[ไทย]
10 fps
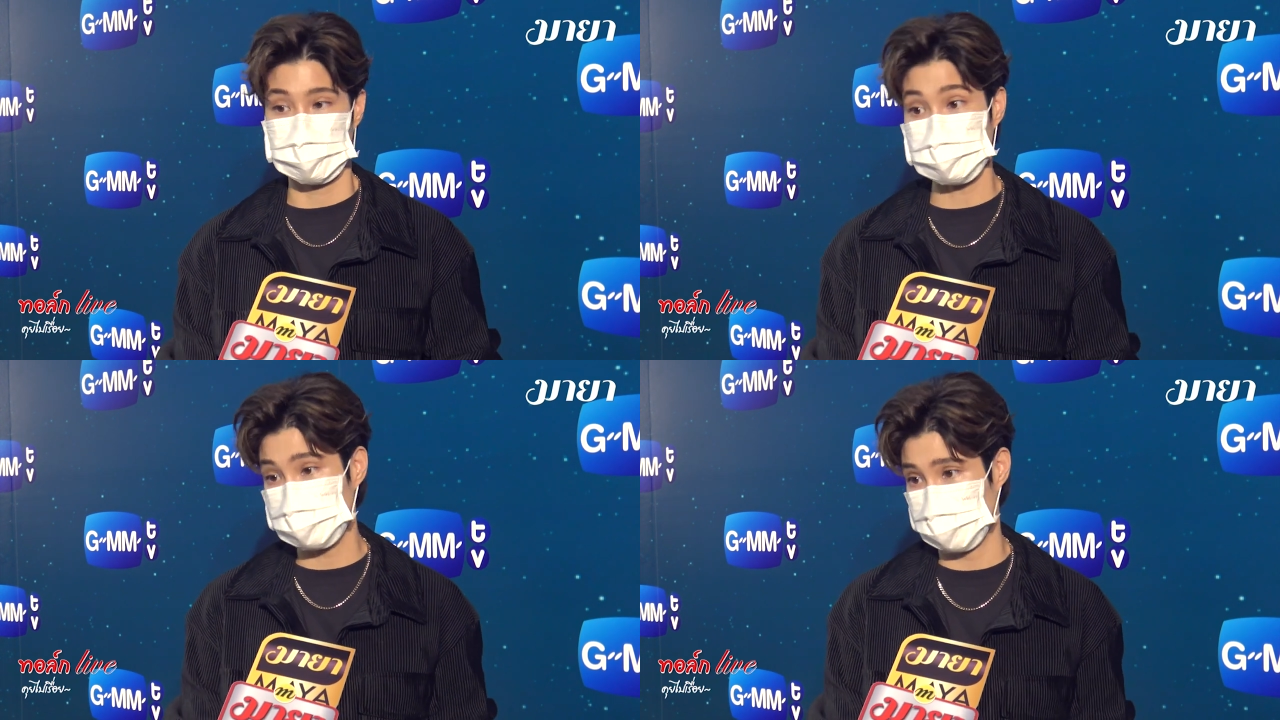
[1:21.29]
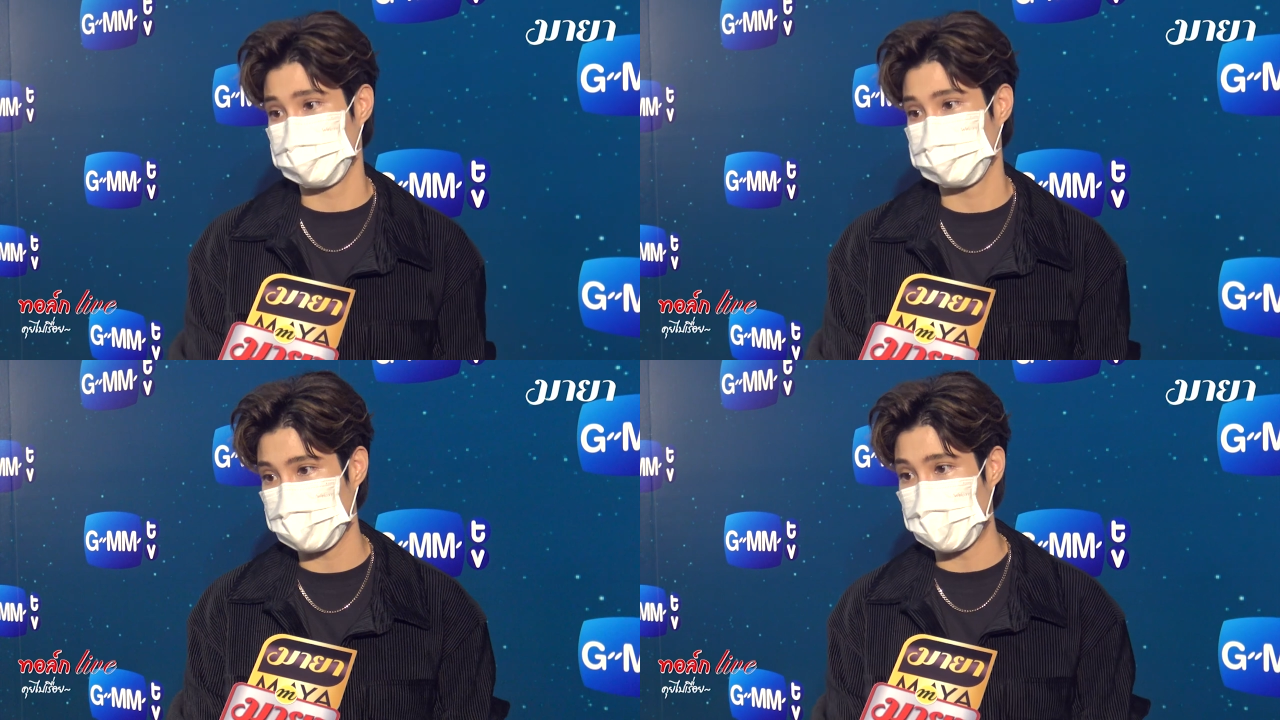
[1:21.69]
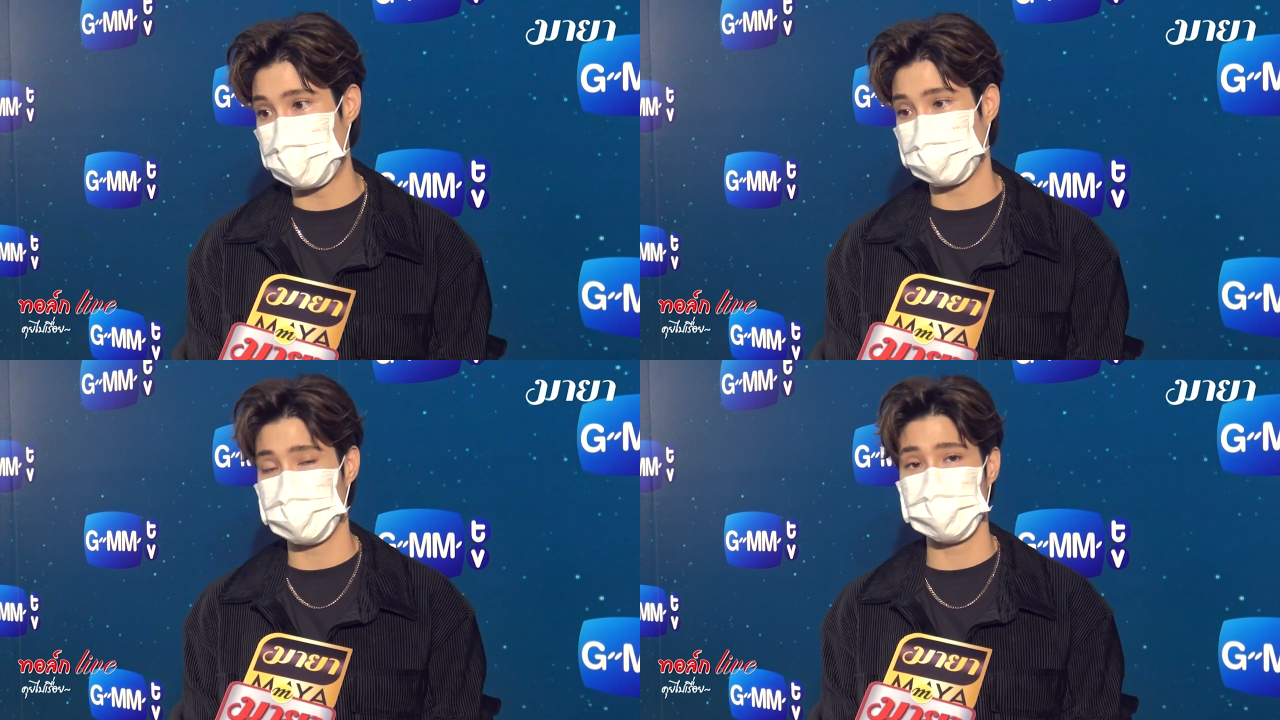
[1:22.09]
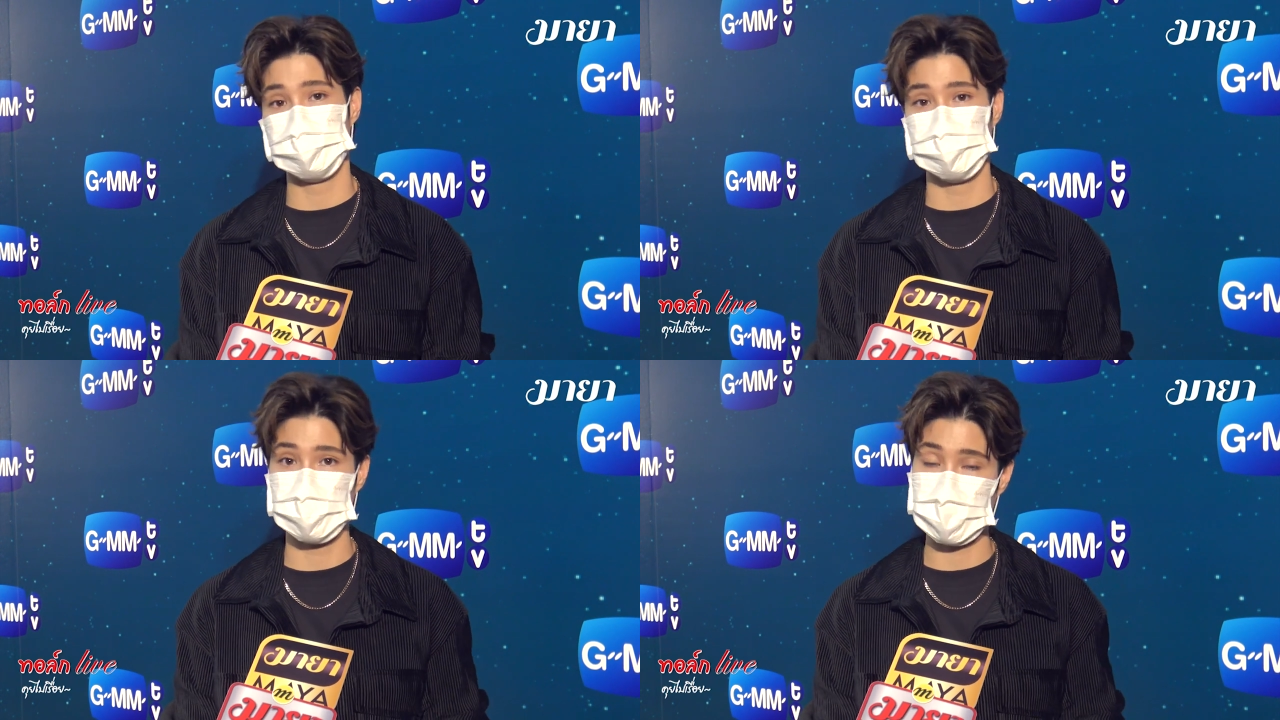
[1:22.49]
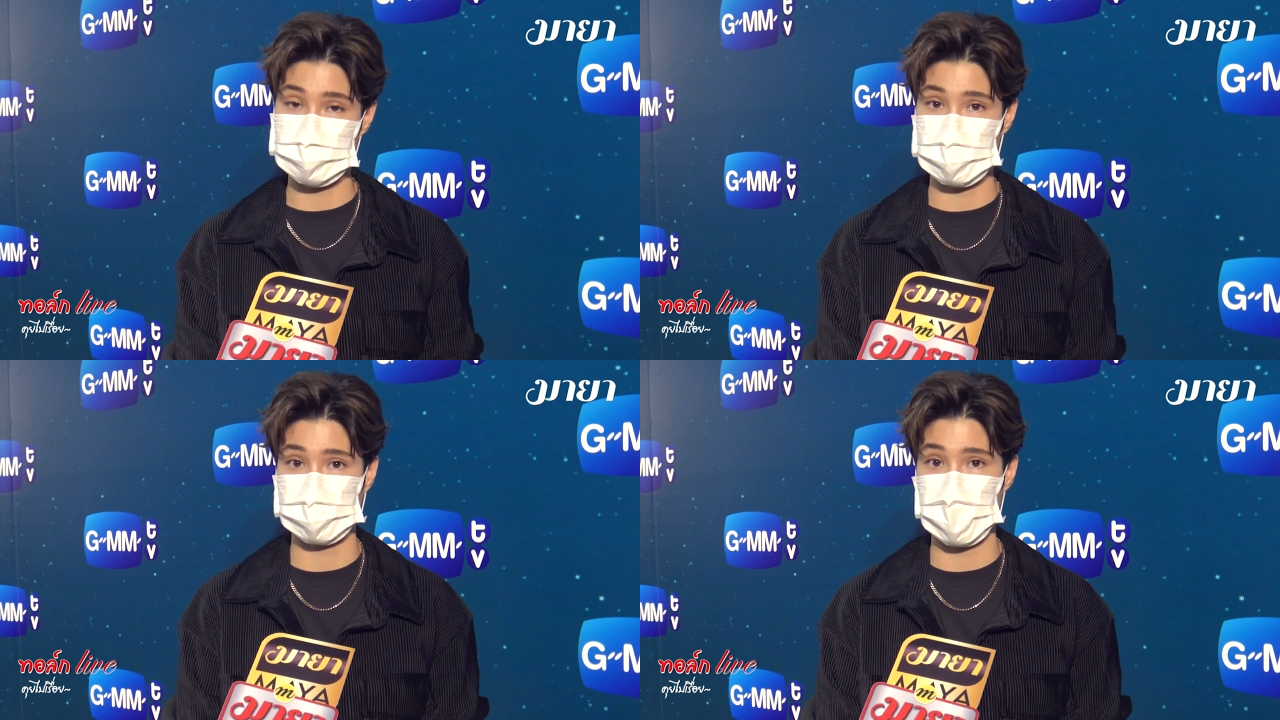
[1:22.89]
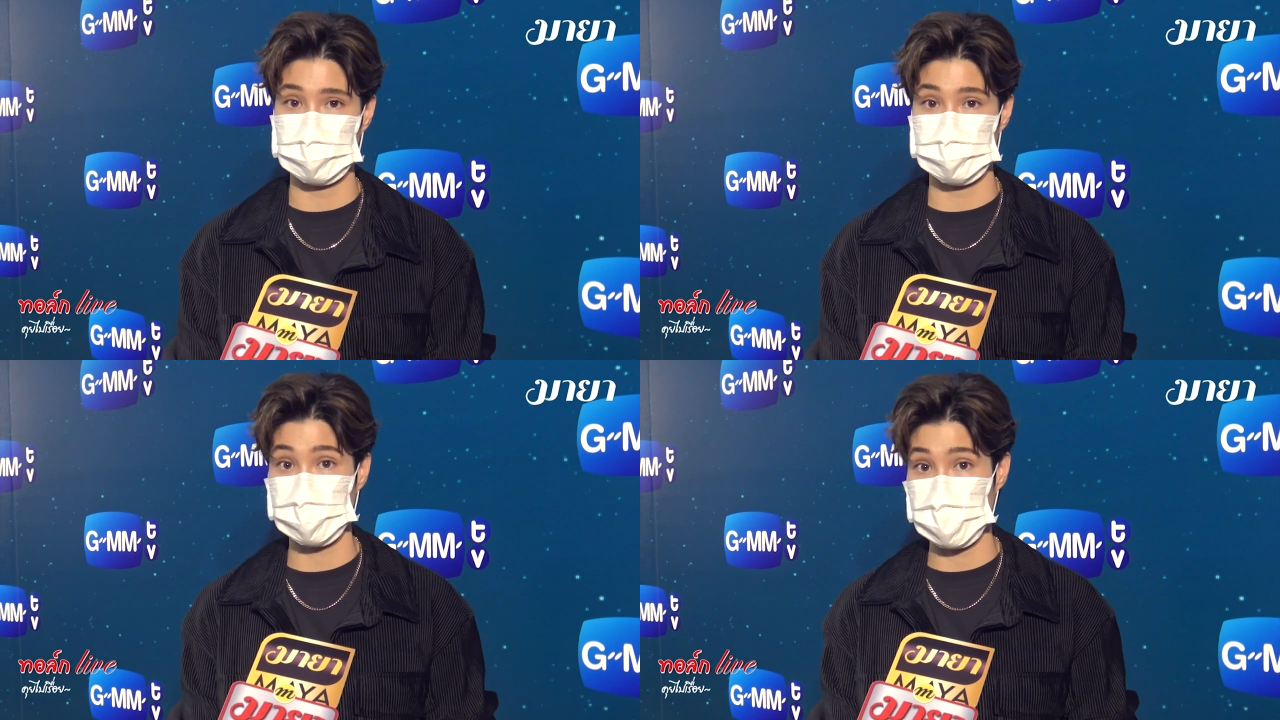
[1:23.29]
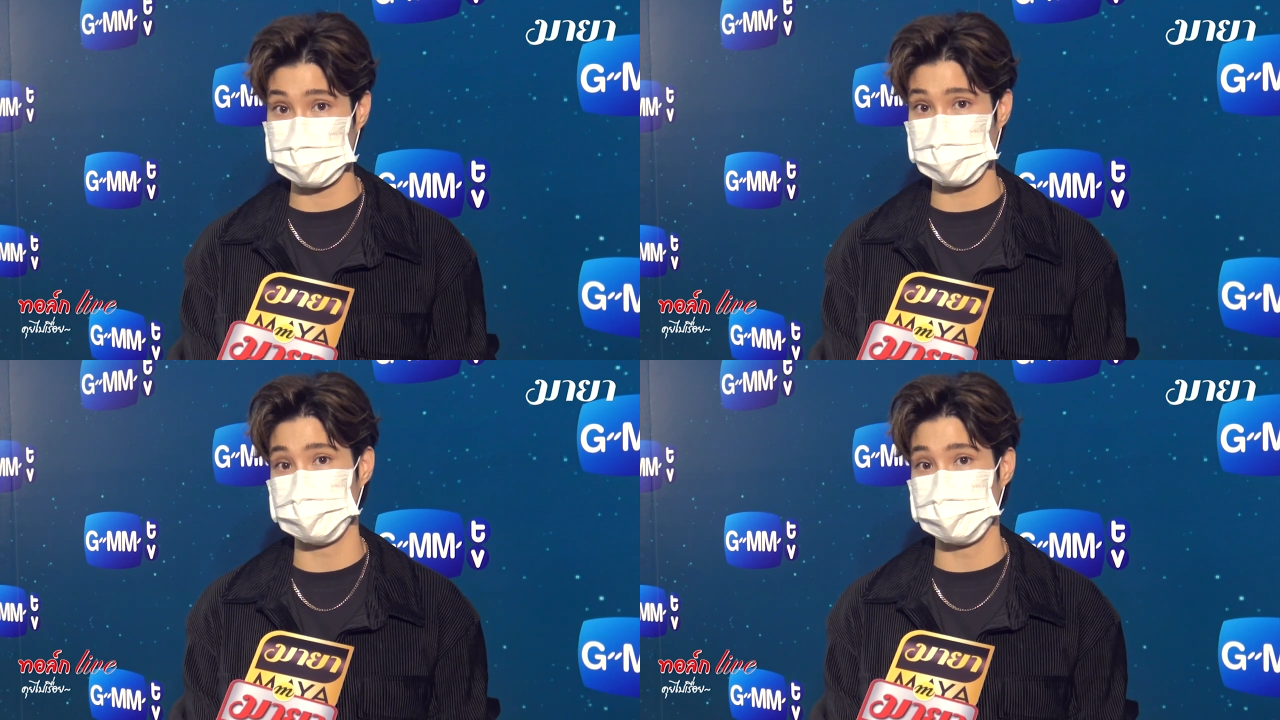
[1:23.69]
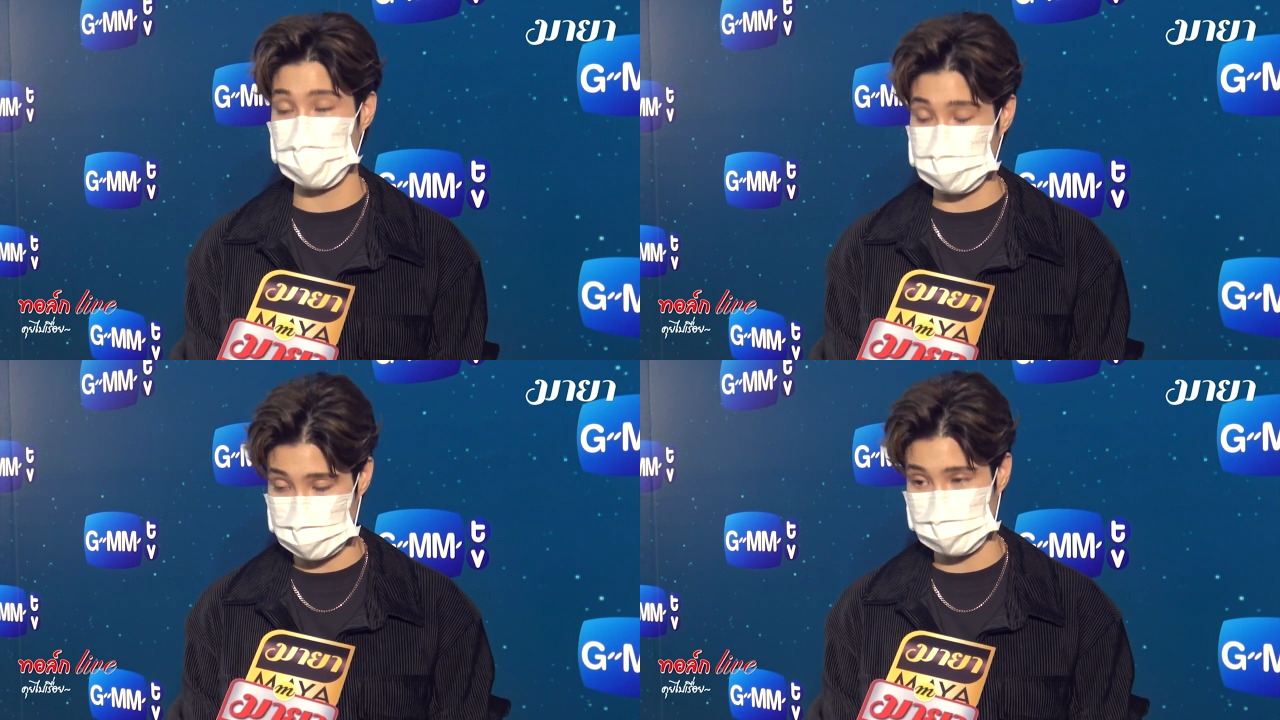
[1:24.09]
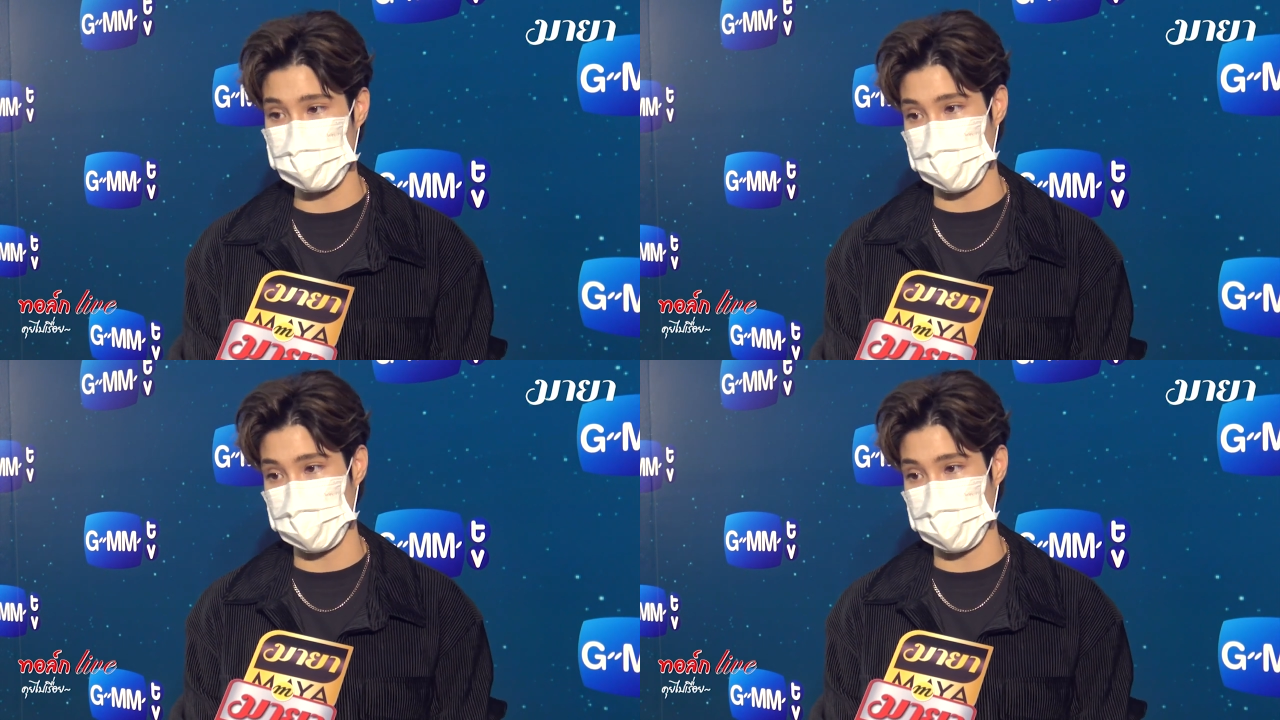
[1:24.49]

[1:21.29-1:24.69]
ทรัพย์สินต่างๆการทำธุรกรรมต่างๆหรือว่าการตัดสินเวลาเจ็บ